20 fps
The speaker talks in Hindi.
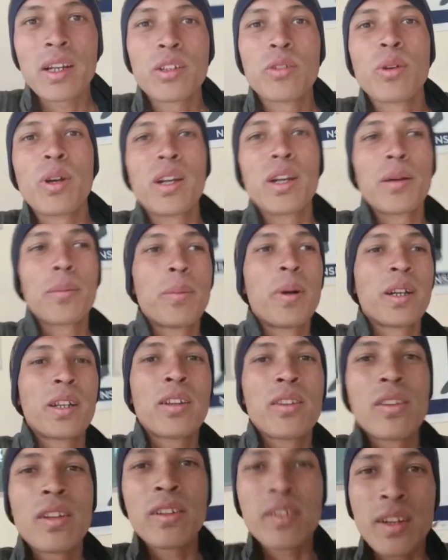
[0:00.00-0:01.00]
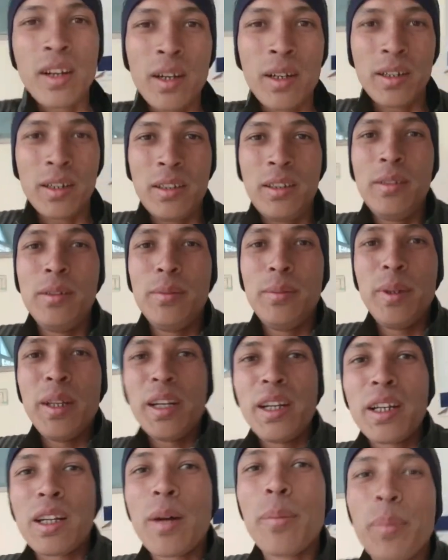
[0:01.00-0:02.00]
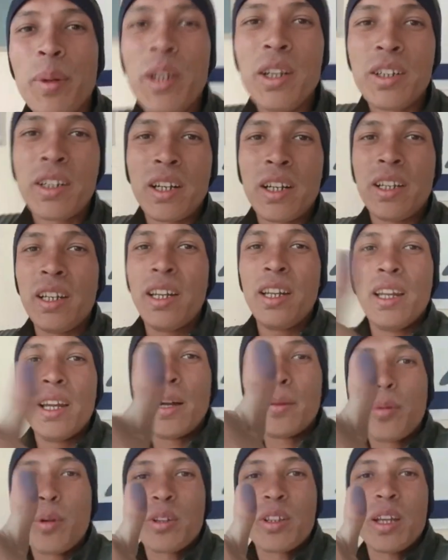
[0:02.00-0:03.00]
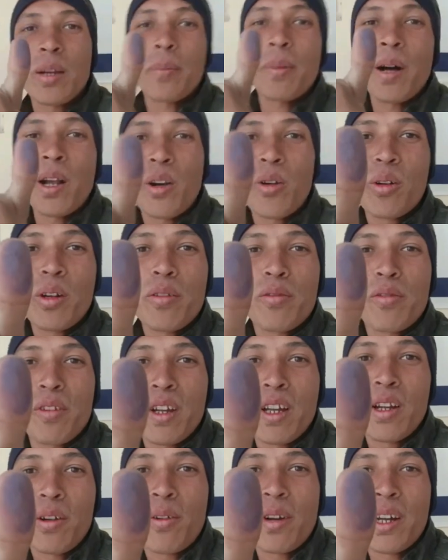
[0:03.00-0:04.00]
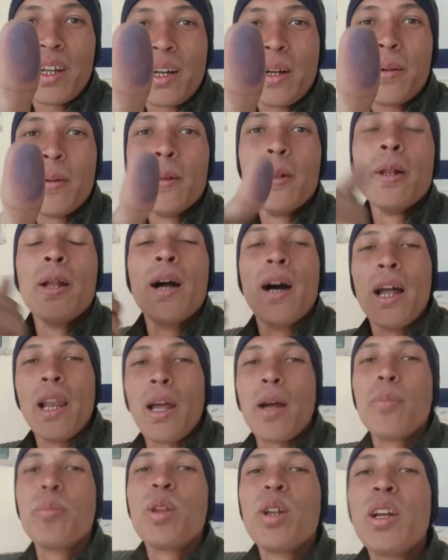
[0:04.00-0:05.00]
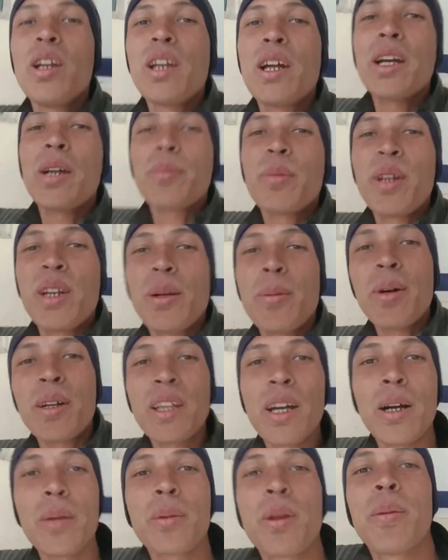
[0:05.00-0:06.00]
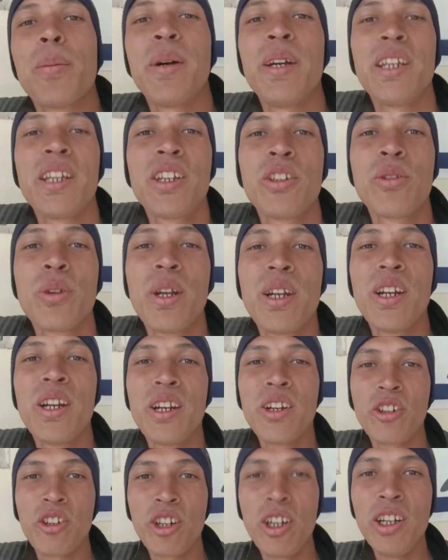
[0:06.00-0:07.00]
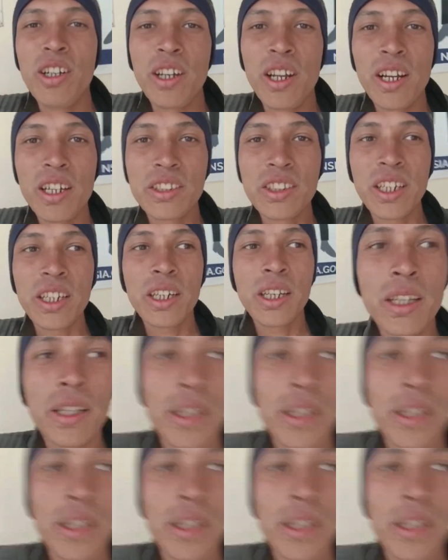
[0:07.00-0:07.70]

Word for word: जो है ना बाकी सिलसिला मैंने कंप्लीट कर लिया ये आप लोग देख पा रहे होंगे फिंगर वगैरह अल्हम्दुलिल्लाह एक महीने बाद आपके भाई की जो है ना नेशनलिटी आ जाएगी